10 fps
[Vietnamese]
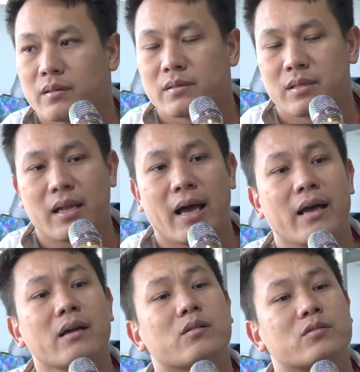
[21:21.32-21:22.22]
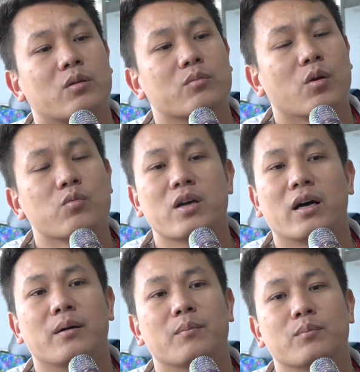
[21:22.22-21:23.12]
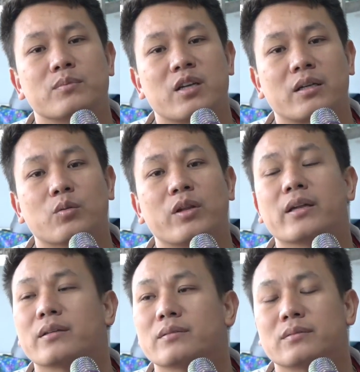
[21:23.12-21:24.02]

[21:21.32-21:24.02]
sẽ đá trong khung giờ trận đầu tiên